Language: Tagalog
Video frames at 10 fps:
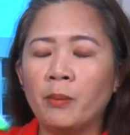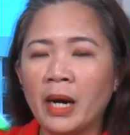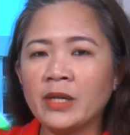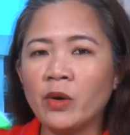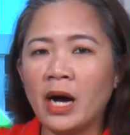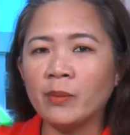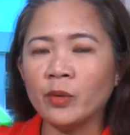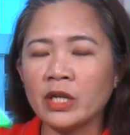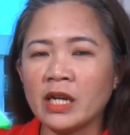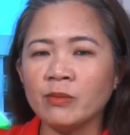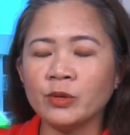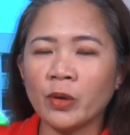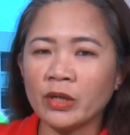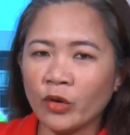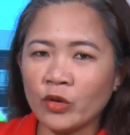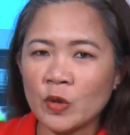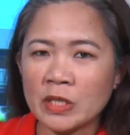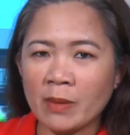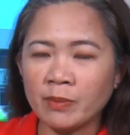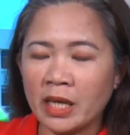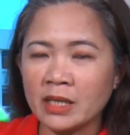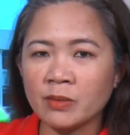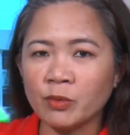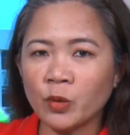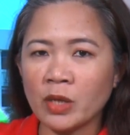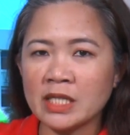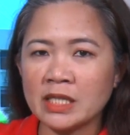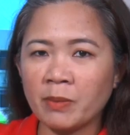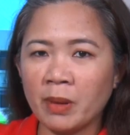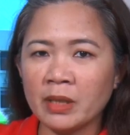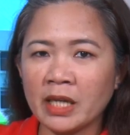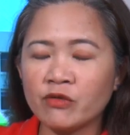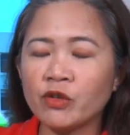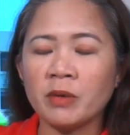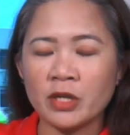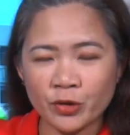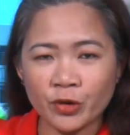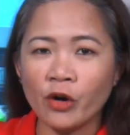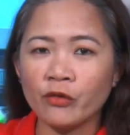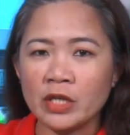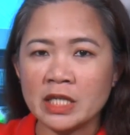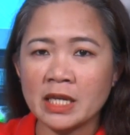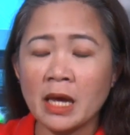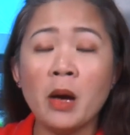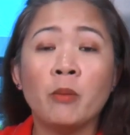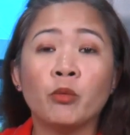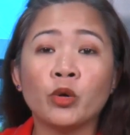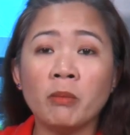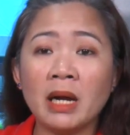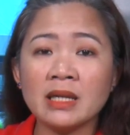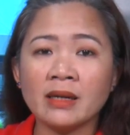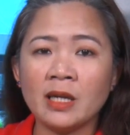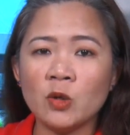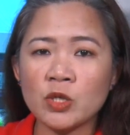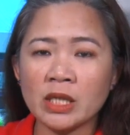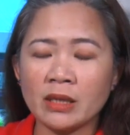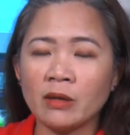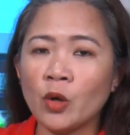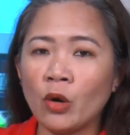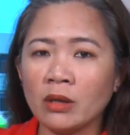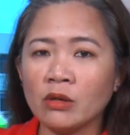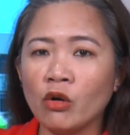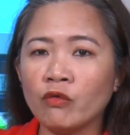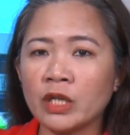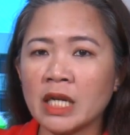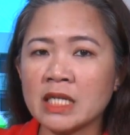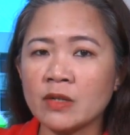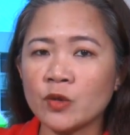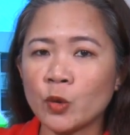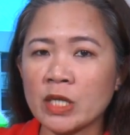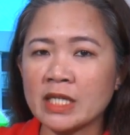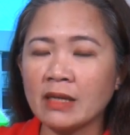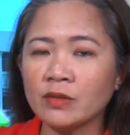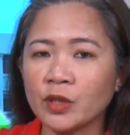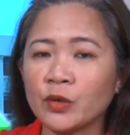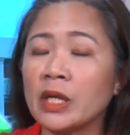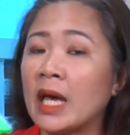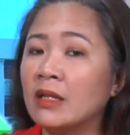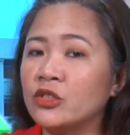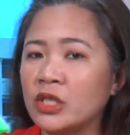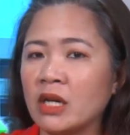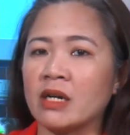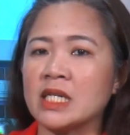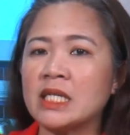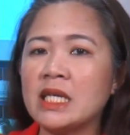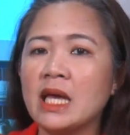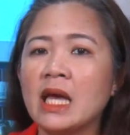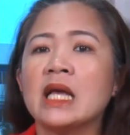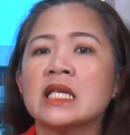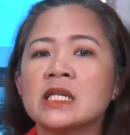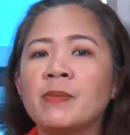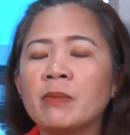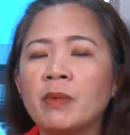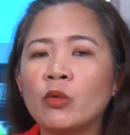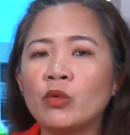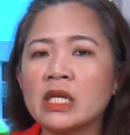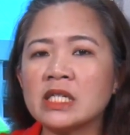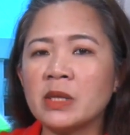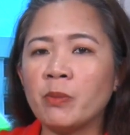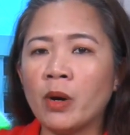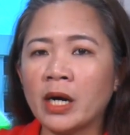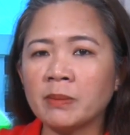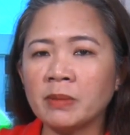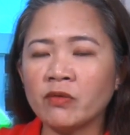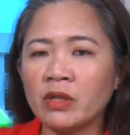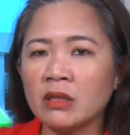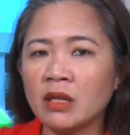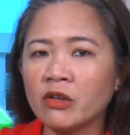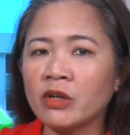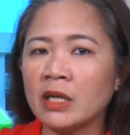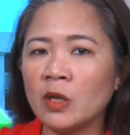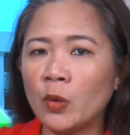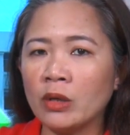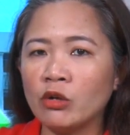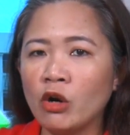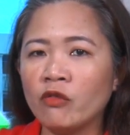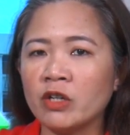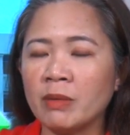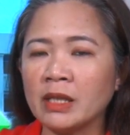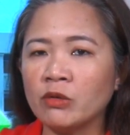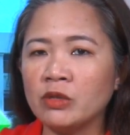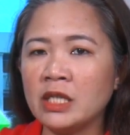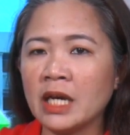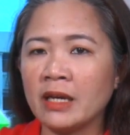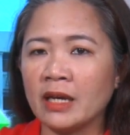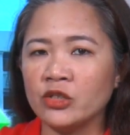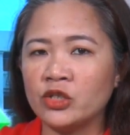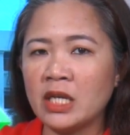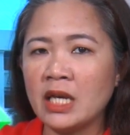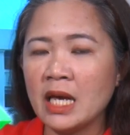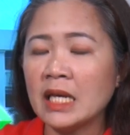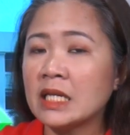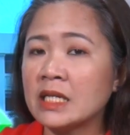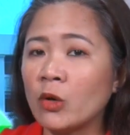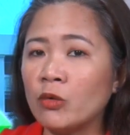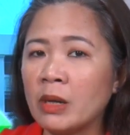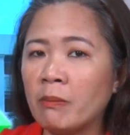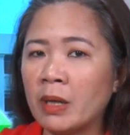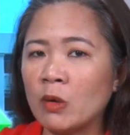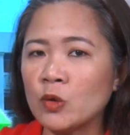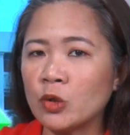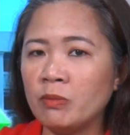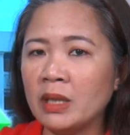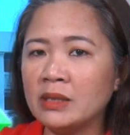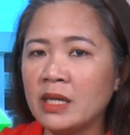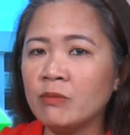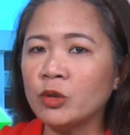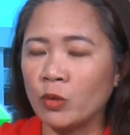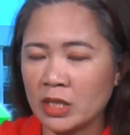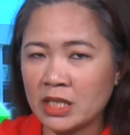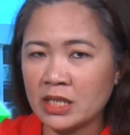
Mayong hapon ay nabutuhan on news update sa Butuan City Public Information Office. Formal na gilusad ang Local Governance Resource Center kung LGRC sa pagpanguna sa Department of Interior and Local Government kung DILG sa Sangguniang Panlungsod Building, Butuan